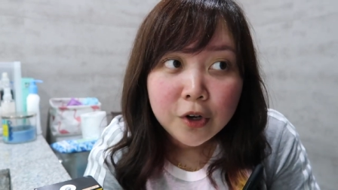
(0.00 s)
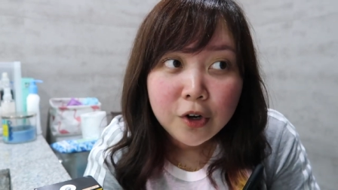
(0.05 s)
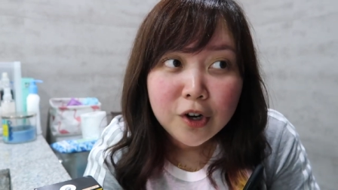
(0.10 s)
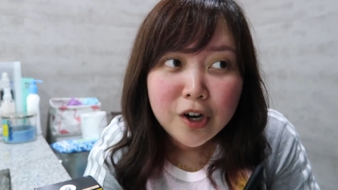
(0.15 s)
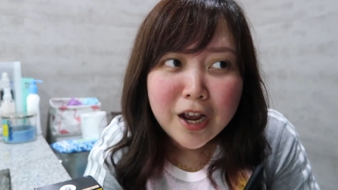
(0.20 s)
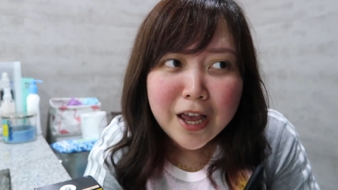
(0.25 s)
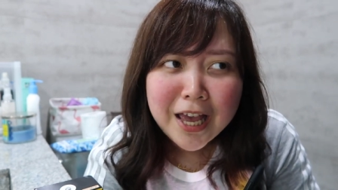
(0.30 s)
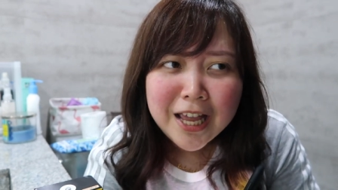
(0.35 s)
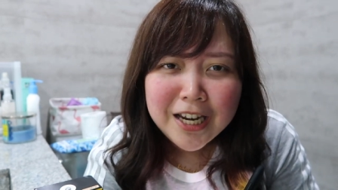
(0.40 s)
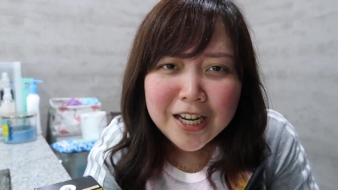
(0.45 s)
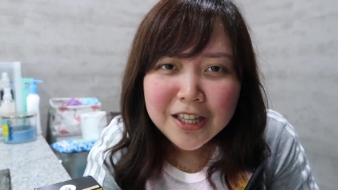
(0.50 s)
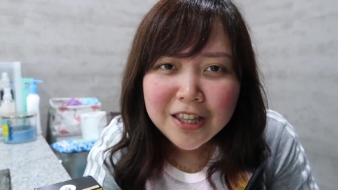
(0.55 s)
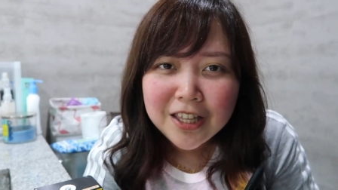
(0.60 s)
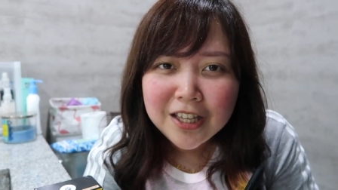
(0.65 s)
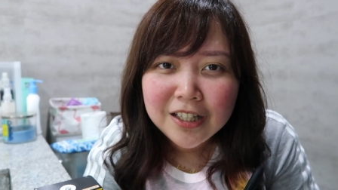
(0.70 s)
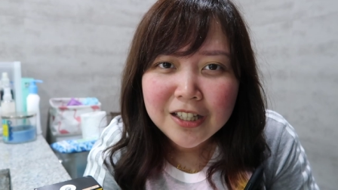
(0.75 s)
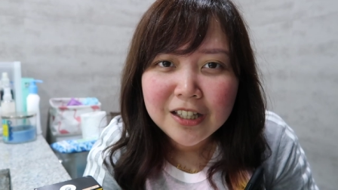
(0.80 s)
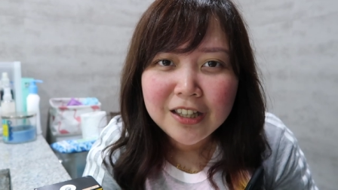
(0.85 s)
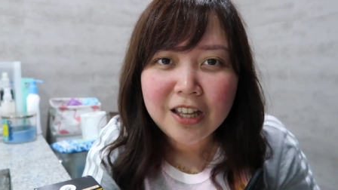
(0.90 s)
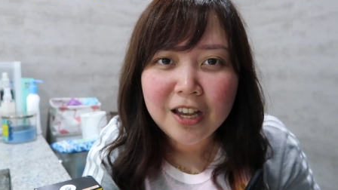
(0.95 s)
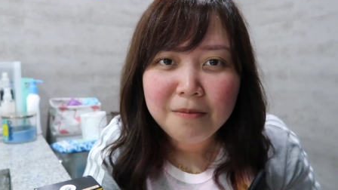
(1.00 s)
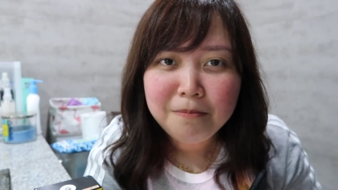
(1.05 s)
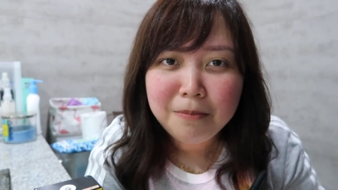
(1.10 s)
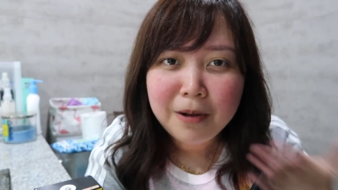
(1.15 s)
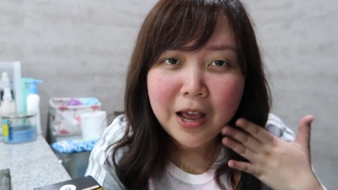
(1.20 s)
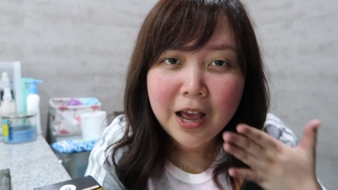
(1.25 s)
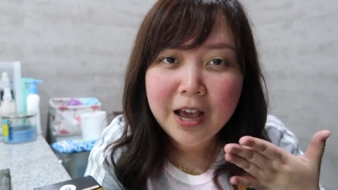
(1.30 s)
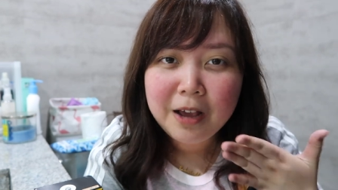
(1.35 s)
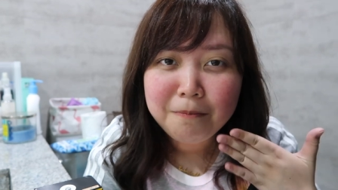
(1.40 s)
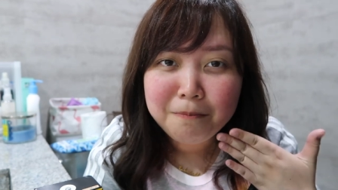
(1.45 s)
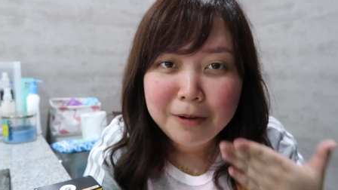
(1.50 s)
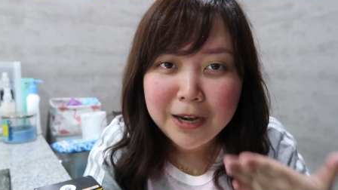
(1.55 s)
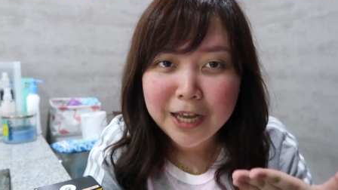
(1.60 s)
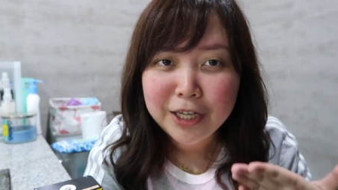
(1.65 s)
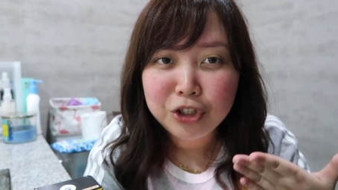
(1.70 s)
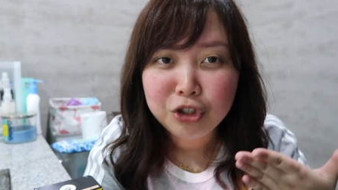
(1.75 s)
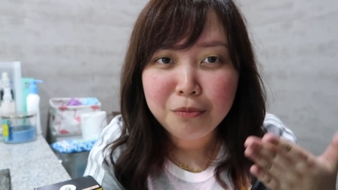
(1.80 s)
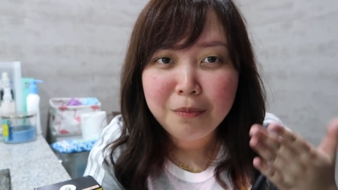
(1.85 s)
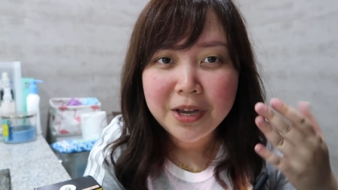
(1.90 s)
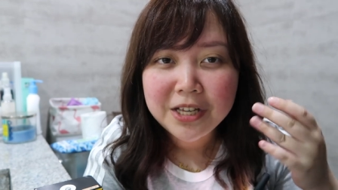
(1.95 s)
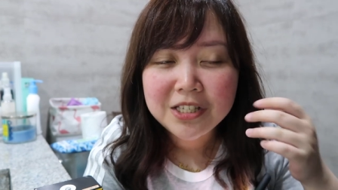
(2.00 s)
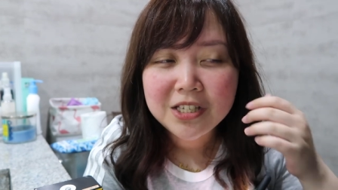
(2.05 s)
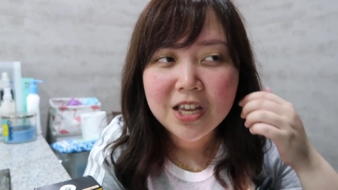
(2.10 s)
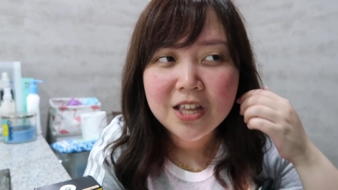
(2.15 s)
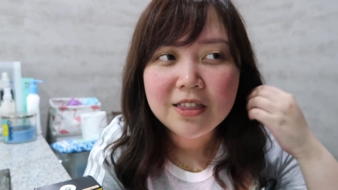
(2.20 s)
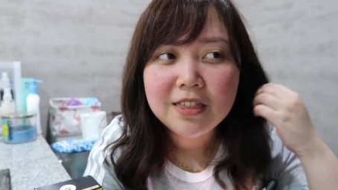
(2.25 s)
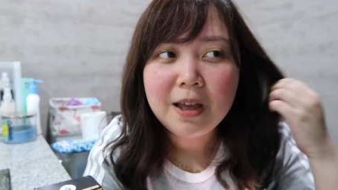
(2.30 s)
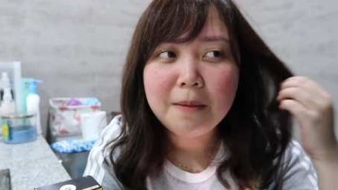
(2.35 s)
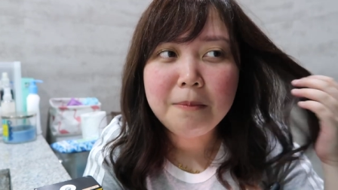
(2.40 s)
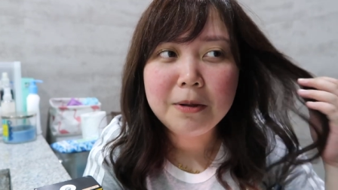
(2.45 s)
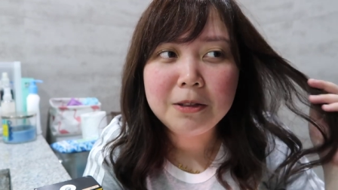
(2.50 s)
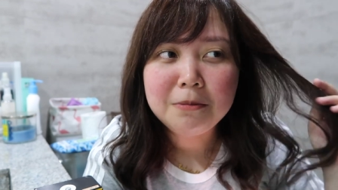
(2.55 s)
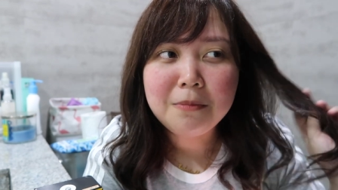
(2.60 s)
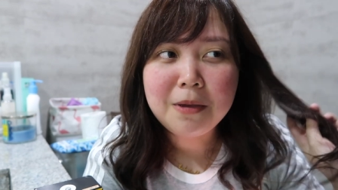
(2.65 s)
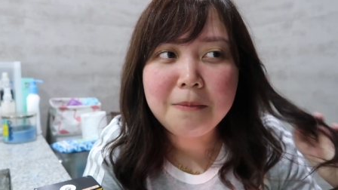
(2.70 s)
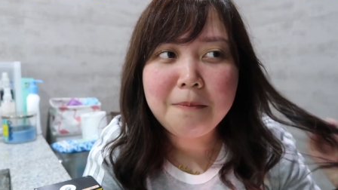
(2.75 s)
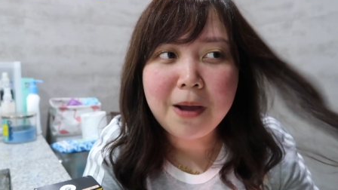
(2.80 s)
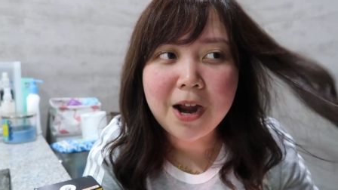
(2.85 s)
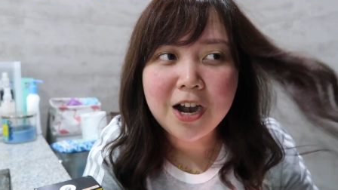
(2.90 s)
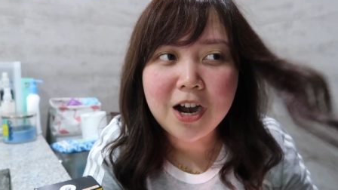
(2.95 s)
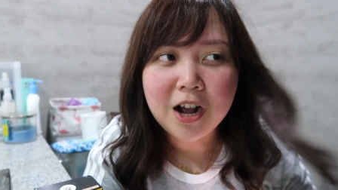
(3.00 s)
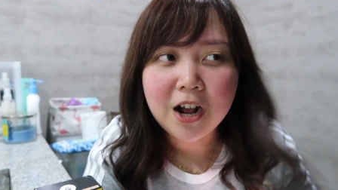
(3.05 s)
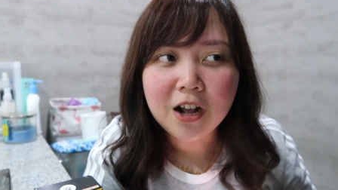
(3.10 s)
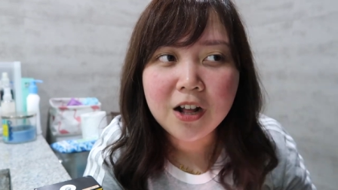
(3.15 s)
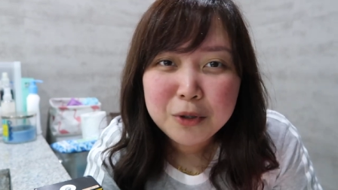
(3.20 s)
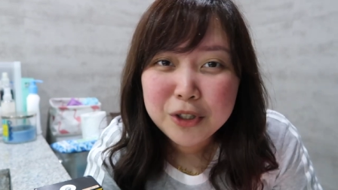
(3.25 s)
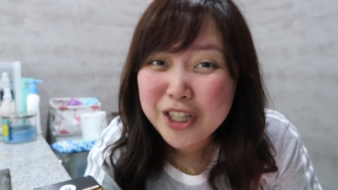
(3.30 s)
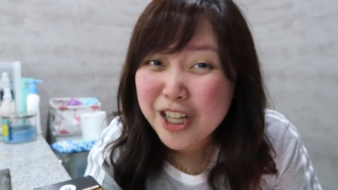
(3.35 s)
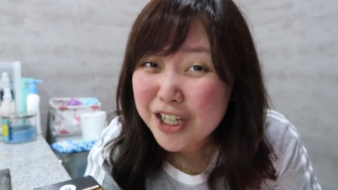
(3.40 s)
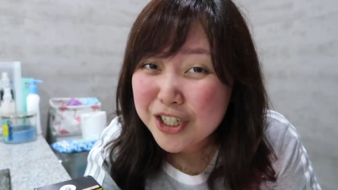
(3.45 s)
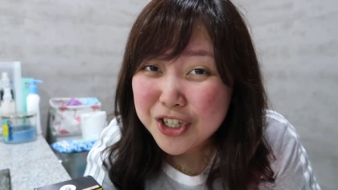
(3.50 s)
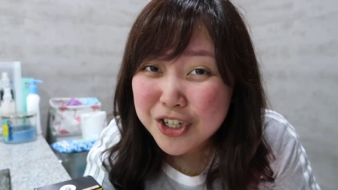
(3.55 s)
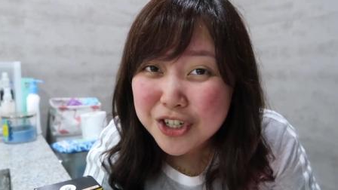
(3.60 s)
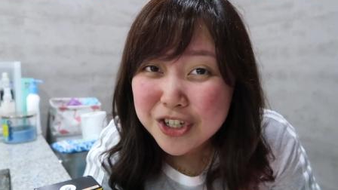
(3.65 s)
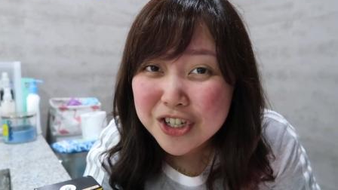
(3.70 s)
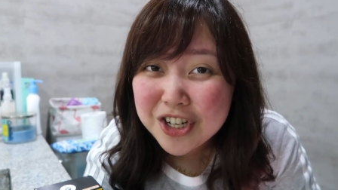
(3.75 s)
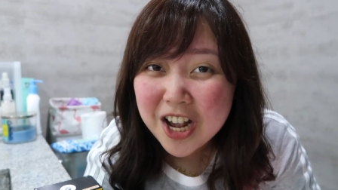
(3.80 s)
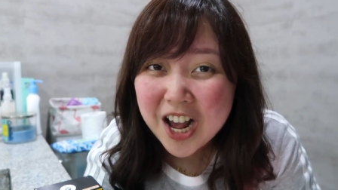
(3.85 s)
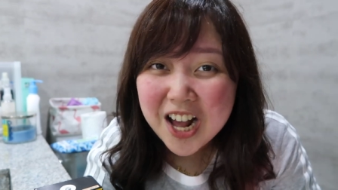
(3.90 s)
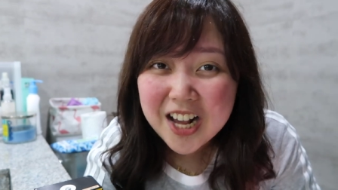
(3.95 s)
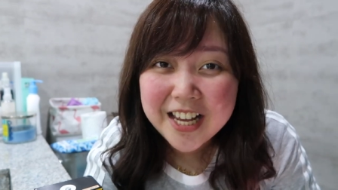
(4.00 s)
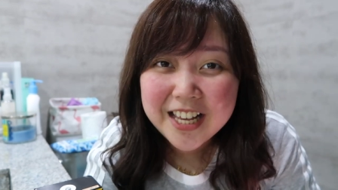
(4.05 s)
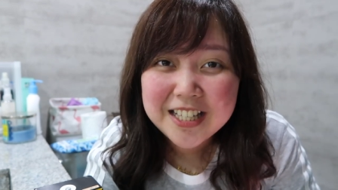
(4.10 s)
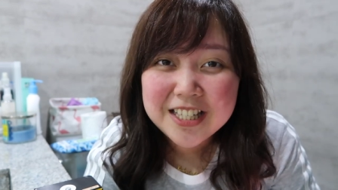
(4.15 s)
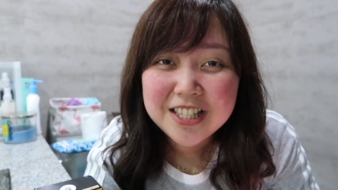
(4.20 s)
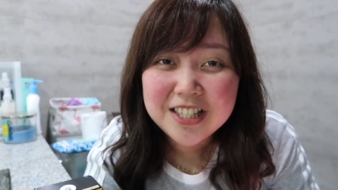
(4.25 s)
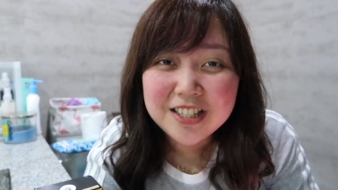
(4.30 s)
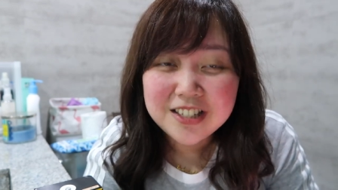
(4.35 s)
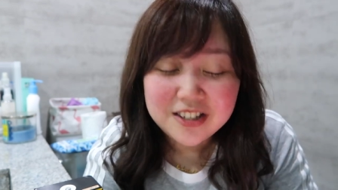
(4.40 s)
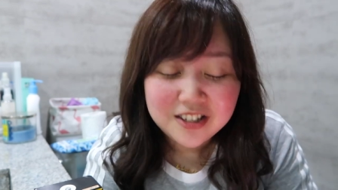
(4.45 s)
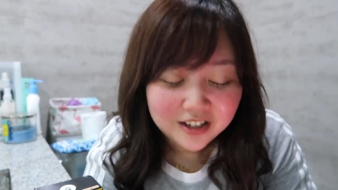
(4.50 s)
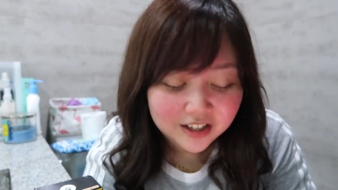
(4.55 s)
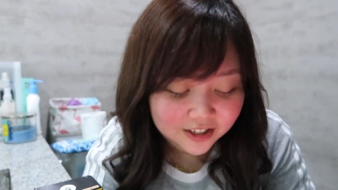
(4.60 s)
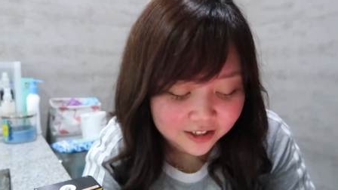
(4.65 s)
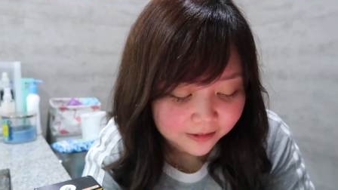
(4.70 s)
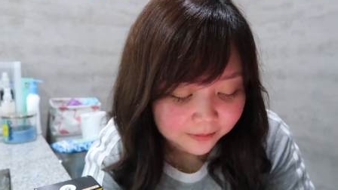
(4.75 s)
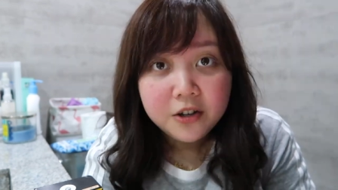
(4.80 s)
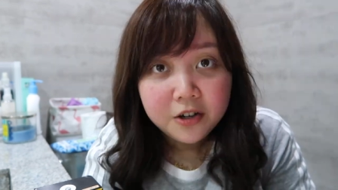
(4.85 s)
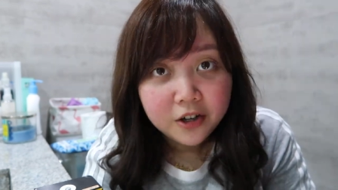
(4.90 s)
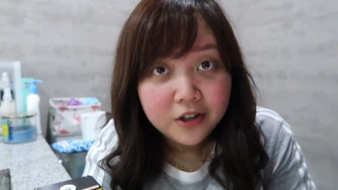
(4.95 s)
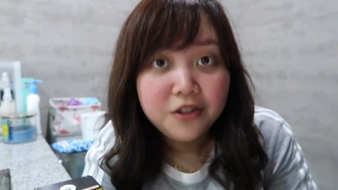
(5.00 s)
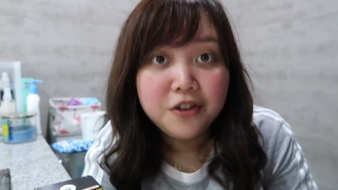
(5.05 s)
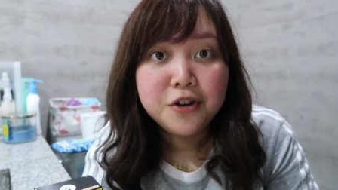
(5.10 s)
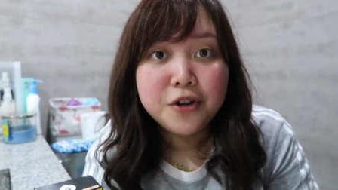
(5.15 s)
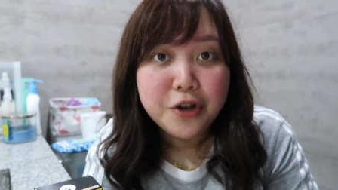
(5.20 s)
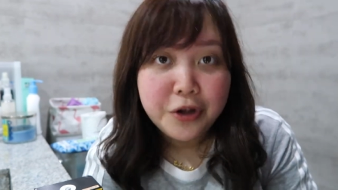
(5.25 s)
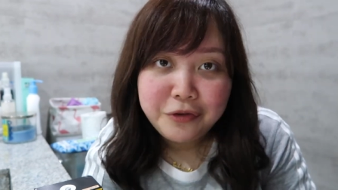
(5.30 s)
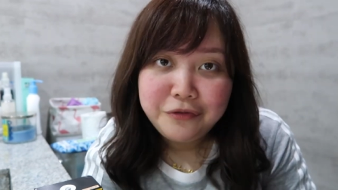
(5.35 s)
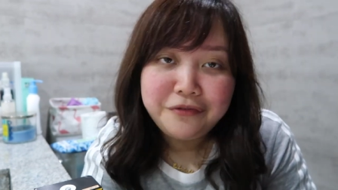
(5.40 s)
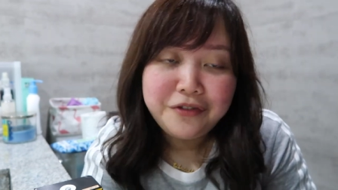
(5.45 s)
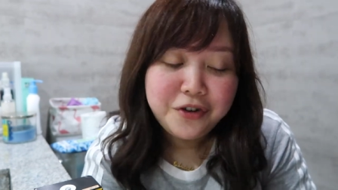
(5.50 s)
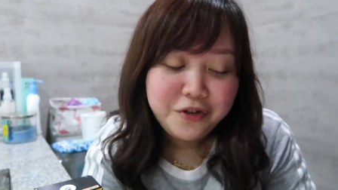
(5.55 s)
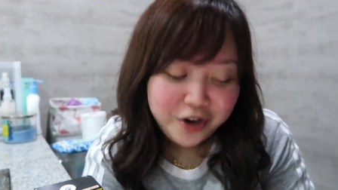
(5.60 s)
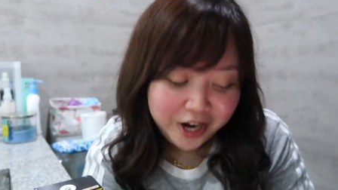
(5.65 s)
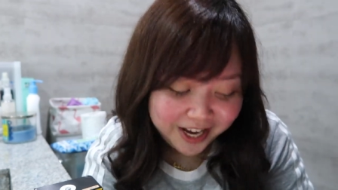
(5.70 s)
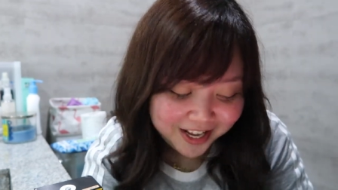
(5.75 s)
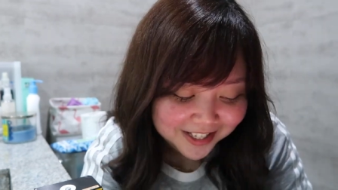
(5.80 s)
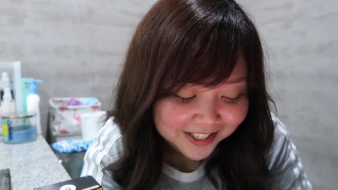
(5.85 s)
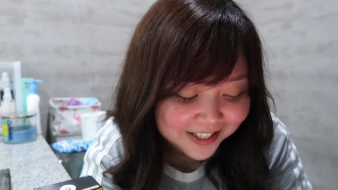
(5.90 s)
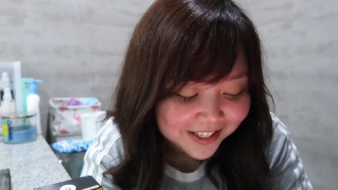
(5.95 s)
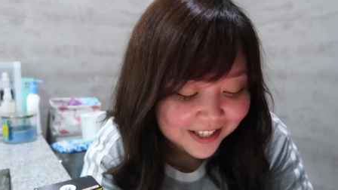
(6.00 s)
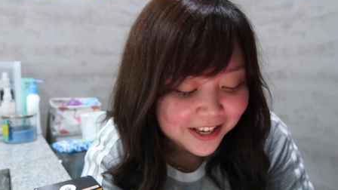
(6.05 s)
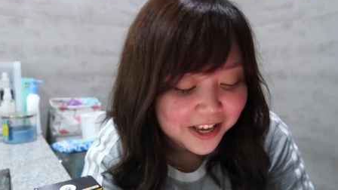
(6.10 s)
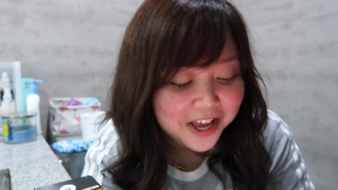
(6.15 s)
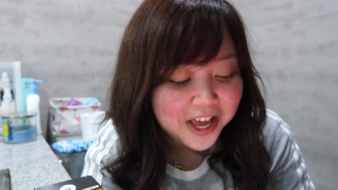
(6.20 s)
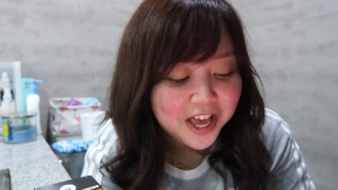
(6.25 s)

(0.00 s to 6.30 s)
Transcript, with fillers: or anything that I apply to my skin, dapat may parang protection siya against the sun. Another UV rays.